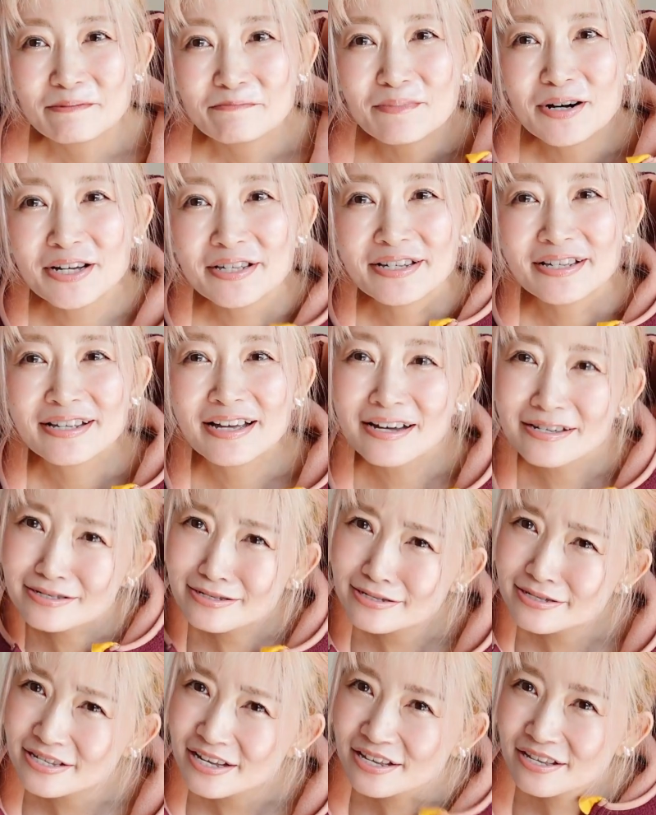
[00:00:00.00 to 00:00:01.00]
まあね難
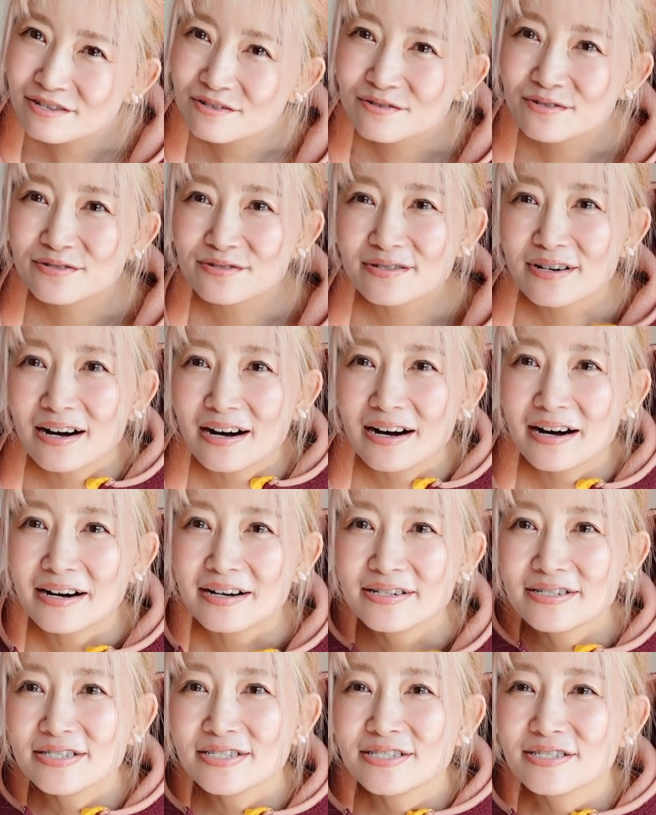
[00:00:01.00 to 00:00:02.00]
点というか、